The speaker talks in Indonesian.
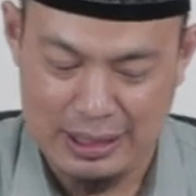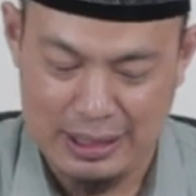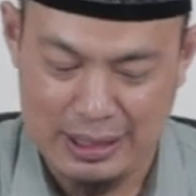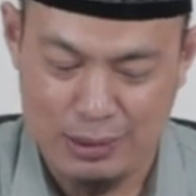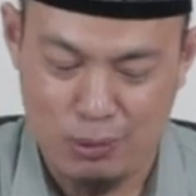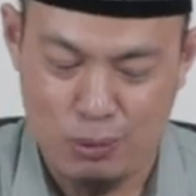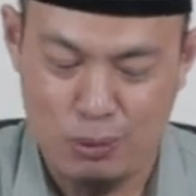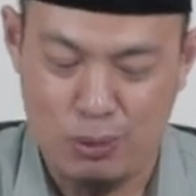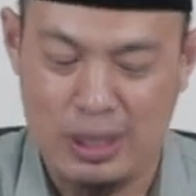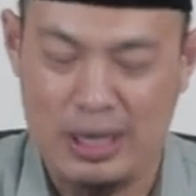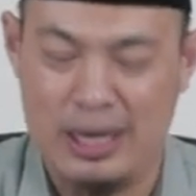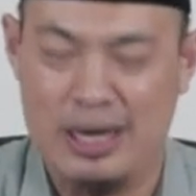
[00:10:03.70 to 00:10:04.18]

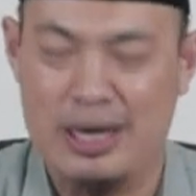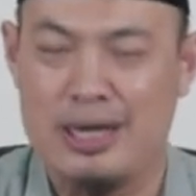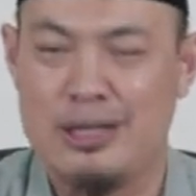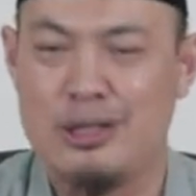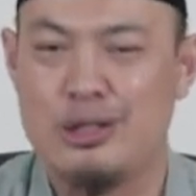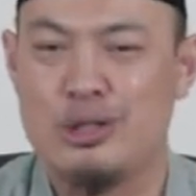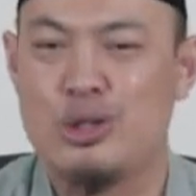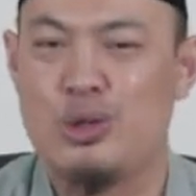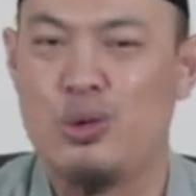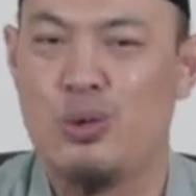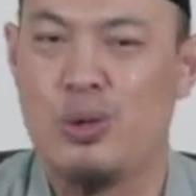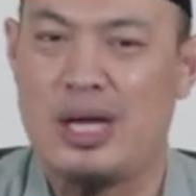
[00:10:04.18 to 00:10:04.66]
di
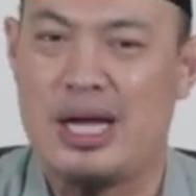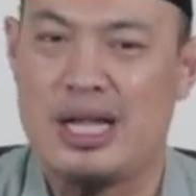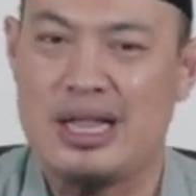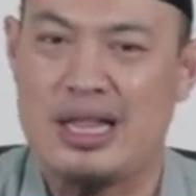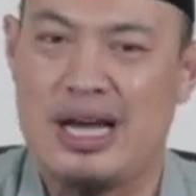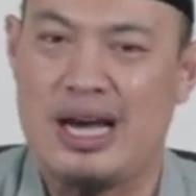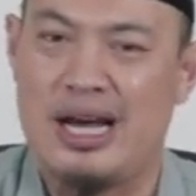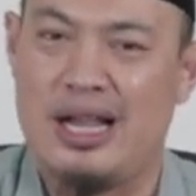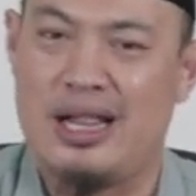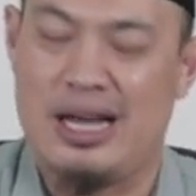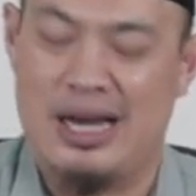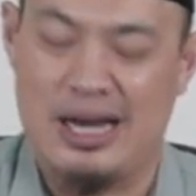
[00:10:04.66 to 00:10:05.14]
Quran
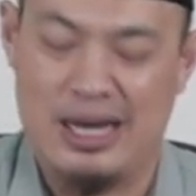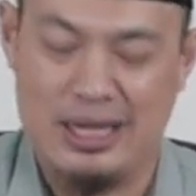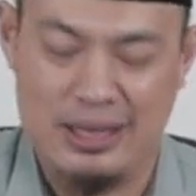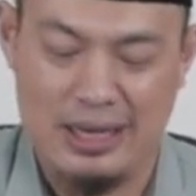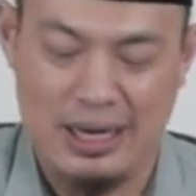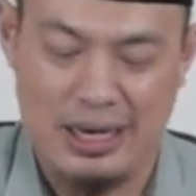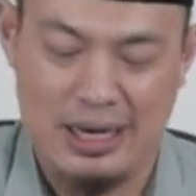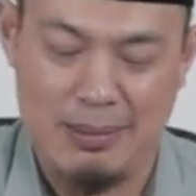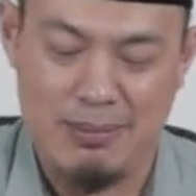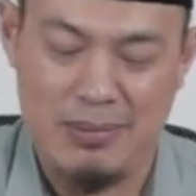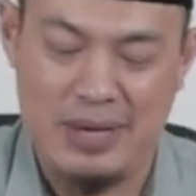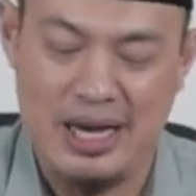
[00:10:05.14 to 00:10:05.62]
surat
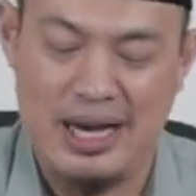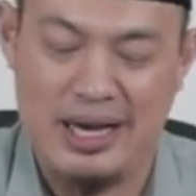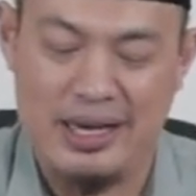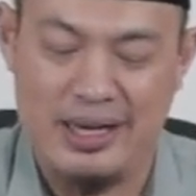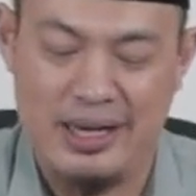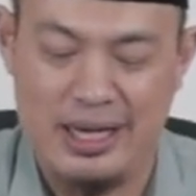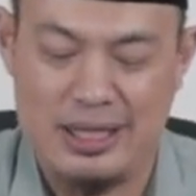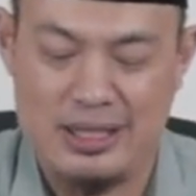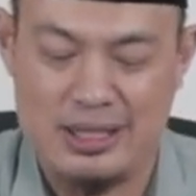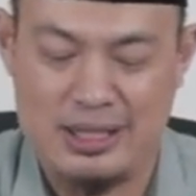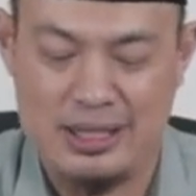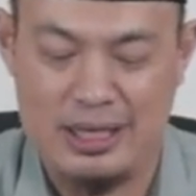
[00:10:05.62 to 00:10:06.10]
Al-An'am
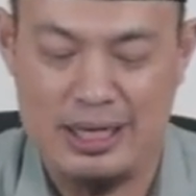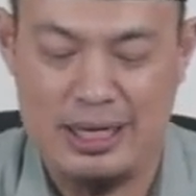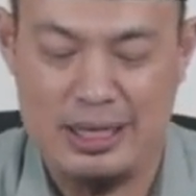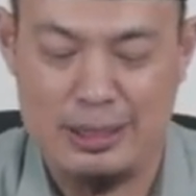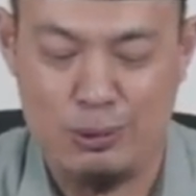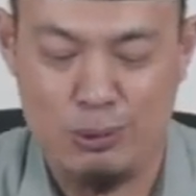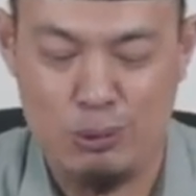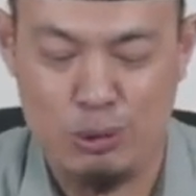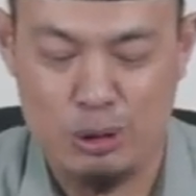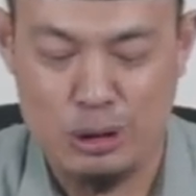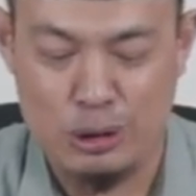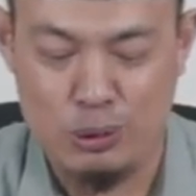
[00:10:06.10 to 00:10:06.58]
ayat
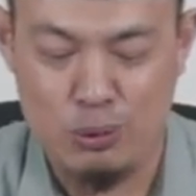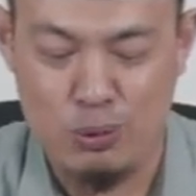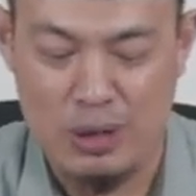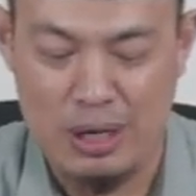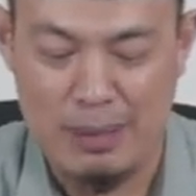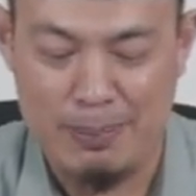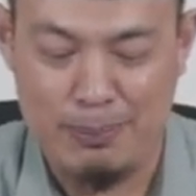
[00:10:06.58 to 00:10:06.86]
125